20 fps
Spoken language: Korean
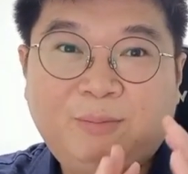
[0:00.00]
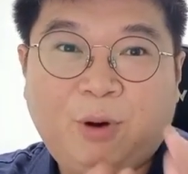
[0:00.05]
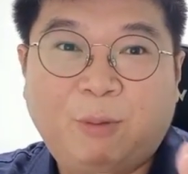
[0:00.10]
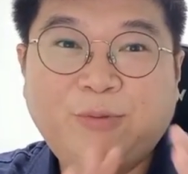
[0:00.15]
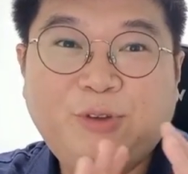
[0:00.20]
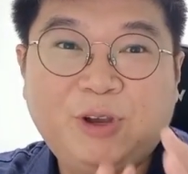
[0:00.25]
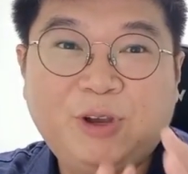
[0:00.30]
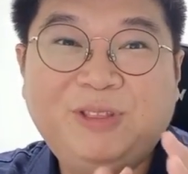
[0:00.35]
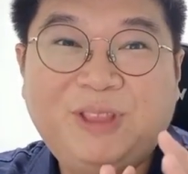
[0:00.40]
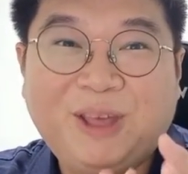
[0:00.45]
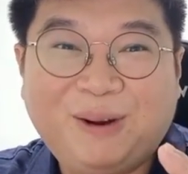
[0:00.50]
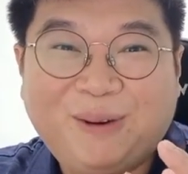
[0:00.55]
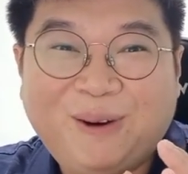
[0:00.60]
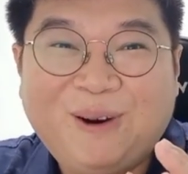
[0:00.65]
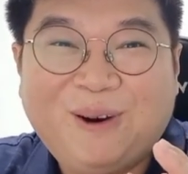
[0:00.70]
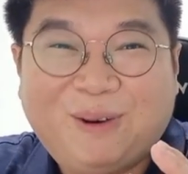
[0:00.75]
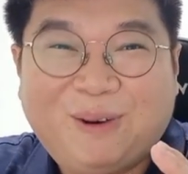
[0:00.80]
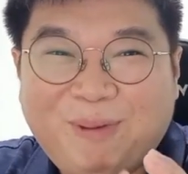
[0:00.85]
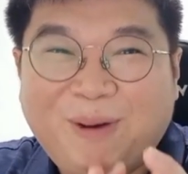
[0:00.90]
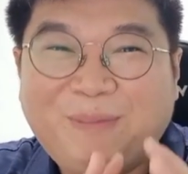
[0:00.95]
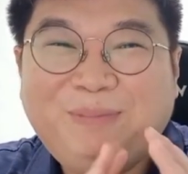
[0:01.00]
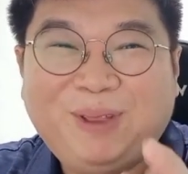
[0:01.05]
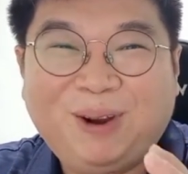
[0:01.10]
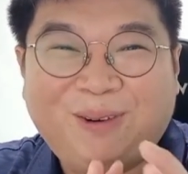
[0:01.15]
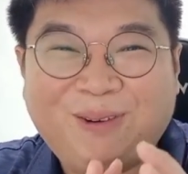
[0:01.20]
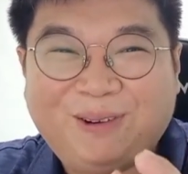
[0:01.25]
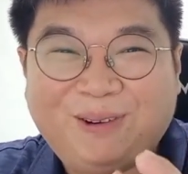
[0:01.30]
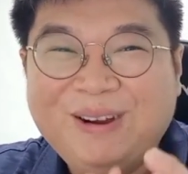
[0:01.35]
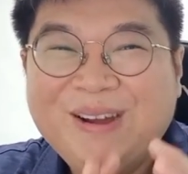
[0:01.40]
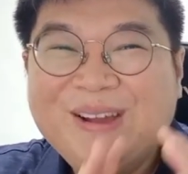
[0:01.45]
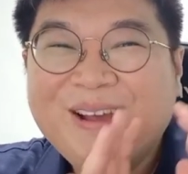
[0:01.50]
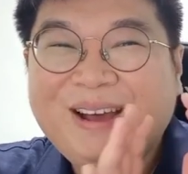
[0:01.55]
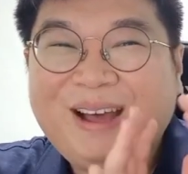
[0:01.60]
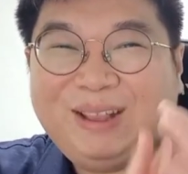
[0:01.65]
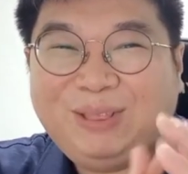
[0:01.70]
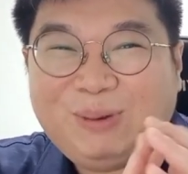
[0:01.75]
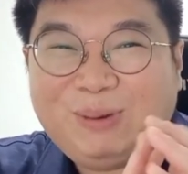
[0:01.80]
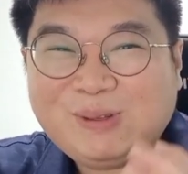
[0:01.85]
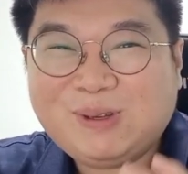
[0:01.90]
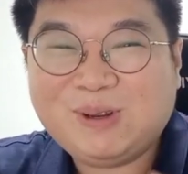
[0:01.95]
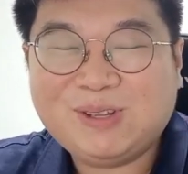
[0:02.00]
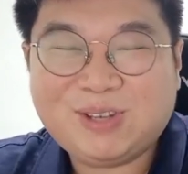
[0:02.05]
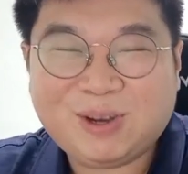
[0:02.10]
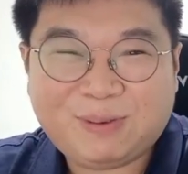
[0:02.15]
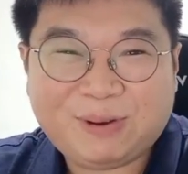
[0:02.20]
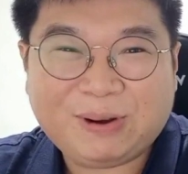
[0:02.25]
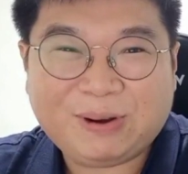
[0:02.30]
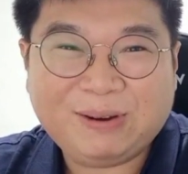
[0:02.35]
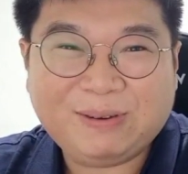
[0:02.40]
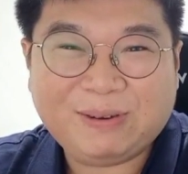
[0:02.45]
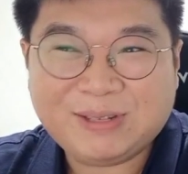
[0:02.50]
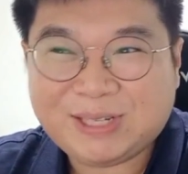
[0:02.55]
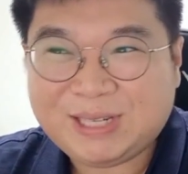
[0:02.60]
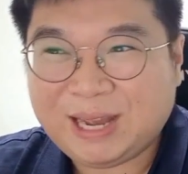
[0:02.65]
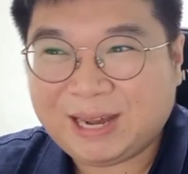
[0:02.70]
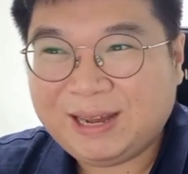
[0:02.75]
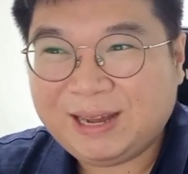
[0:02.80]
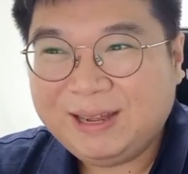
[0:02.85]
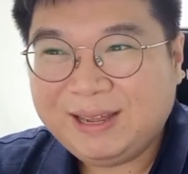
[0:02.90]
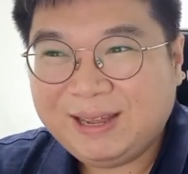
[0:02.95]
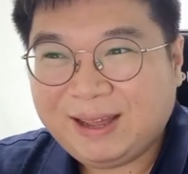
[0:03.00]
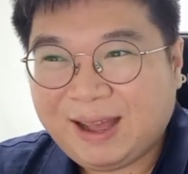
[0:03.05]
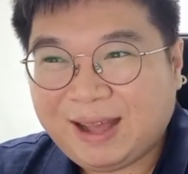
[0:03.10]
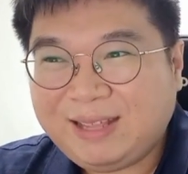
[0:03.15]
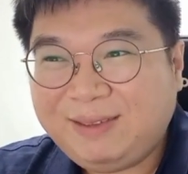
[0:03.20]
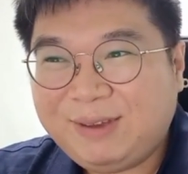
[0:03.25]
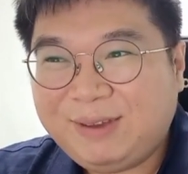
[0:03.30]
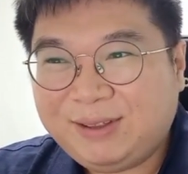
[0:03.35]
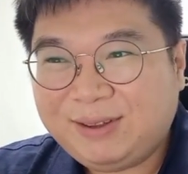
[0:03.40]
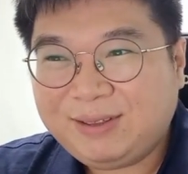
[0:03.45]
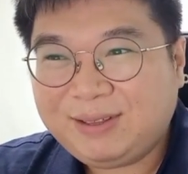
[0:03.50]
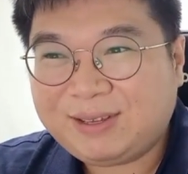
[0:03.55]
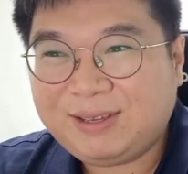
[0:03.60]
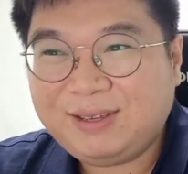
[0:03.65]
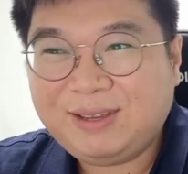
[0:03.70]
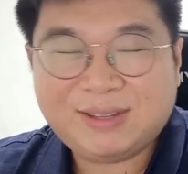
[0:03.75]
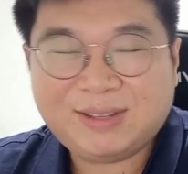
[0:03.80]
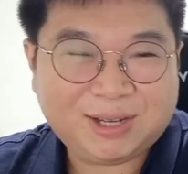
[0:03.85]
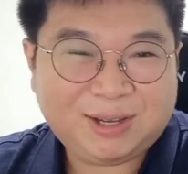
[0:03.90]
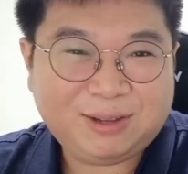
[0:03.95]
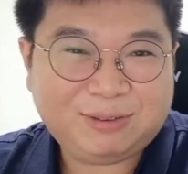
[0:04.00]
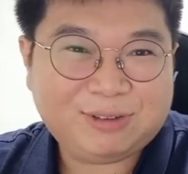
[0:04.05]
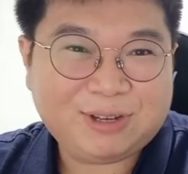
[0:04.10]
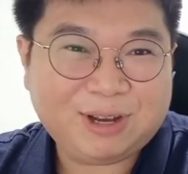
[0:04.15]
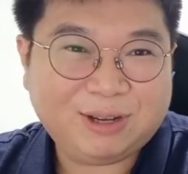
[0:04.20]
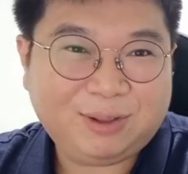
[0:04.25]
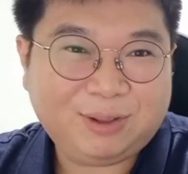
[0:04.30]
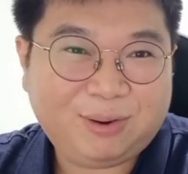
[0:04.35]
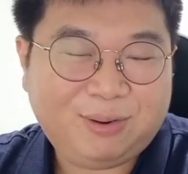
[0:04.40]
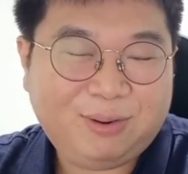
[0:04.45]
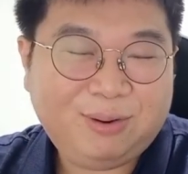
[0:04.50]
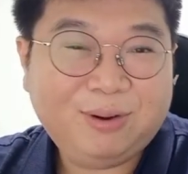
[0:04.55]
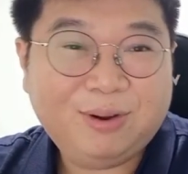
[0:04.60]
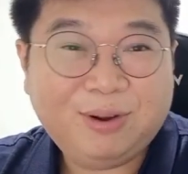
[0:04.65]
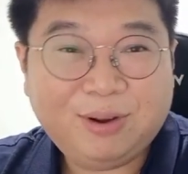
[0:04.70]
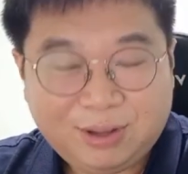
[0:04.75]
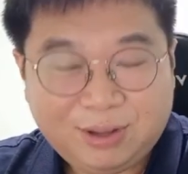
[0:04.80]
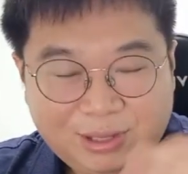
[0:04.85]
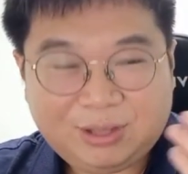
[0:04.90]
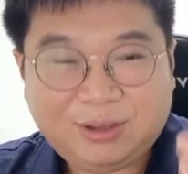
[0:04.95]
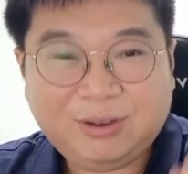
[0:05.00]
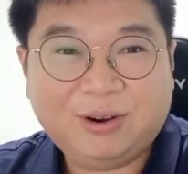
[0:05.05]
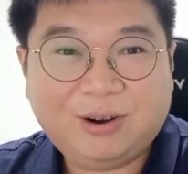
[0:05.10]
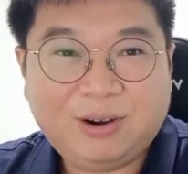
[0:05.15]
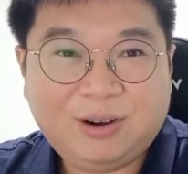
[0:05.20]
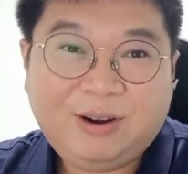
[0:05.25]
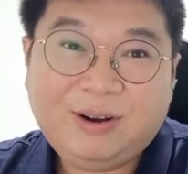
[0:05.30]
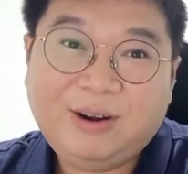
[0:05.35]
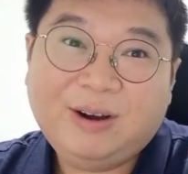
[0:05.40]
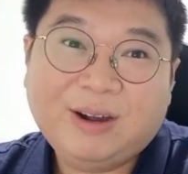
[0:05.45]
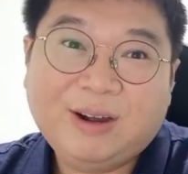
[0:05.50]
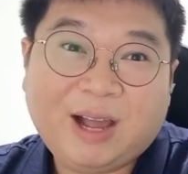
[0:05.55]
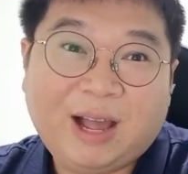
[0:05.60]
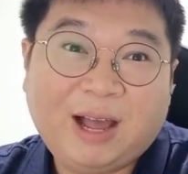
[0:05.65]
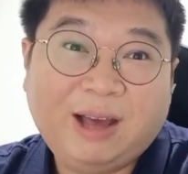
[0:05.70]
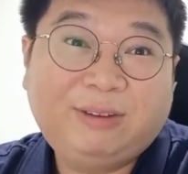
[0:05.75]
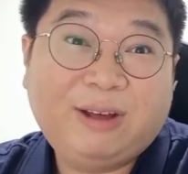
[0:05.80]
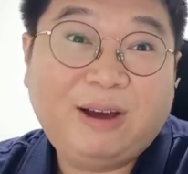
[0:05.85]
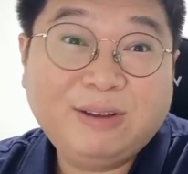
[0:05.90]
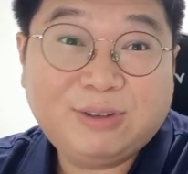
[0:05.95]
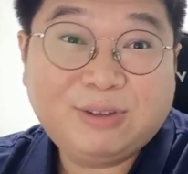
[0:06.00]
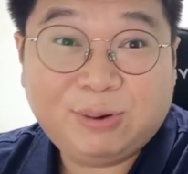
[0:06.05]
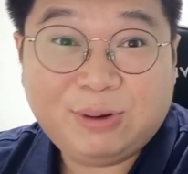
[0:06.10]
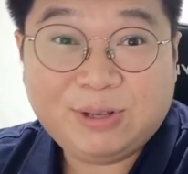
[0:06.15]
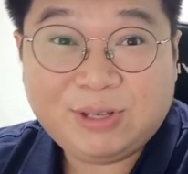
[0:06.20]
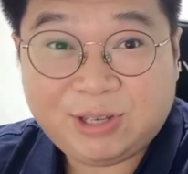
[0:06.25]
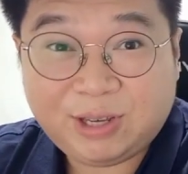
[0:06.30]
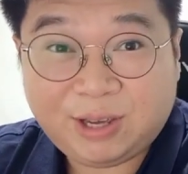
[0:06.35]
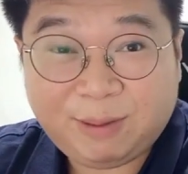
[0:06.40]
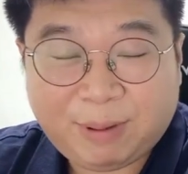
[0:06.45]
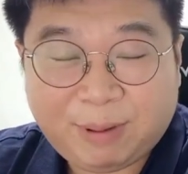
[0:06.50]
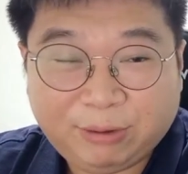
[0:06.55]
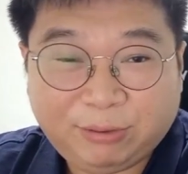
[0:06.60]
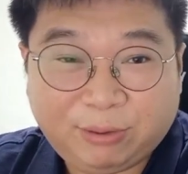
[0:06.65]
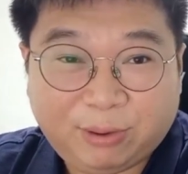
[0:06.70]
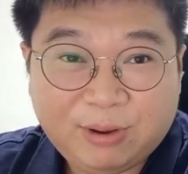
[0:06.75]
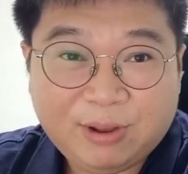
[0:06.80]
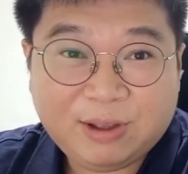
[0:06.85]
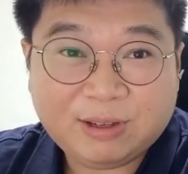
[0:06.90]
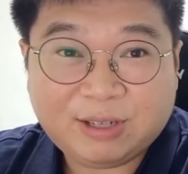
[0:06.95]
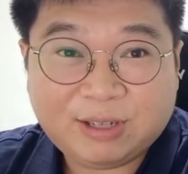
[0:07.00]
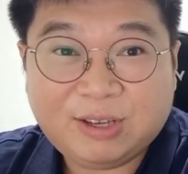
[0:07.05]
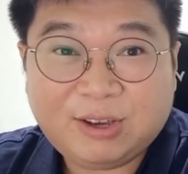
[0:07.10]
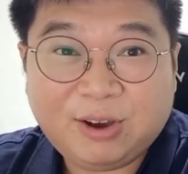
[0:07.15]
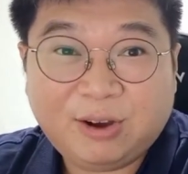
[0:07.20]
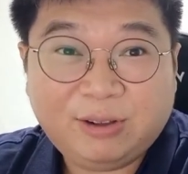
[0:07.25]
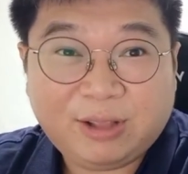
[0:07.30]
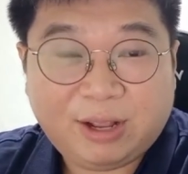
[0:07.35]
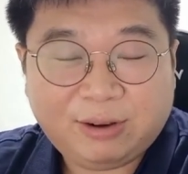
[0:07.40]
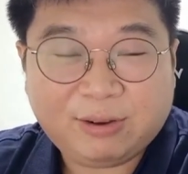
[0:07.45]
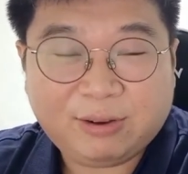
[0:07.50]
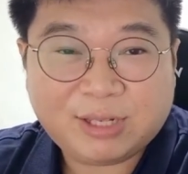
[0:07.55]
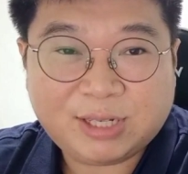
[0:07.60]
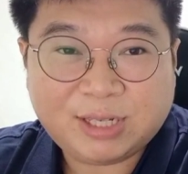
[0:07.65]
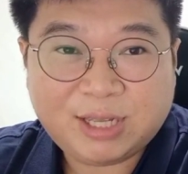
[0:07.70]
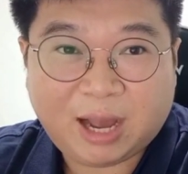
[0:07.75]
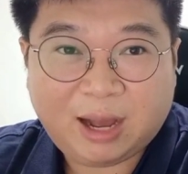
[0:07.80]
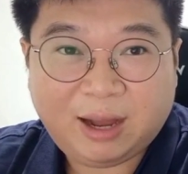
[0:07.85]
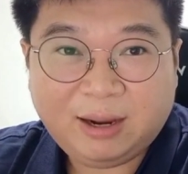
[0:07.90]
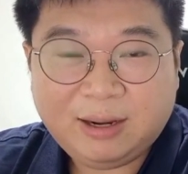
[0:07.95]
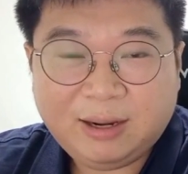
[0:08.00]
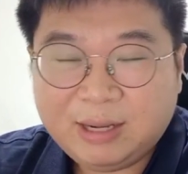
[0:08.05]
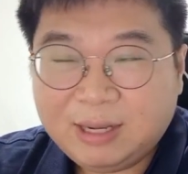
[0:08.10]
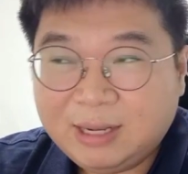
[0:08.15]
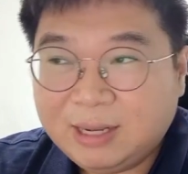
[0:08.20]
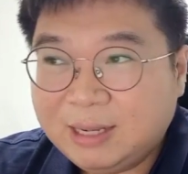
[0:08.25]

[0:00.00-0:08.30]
법전대로 법대로 간통죄로 처벌을 할 것이냐 아니면은 김계창의 주장대로 이거를 강상죄로 이제 봐서 극형을 내릴 것이냐.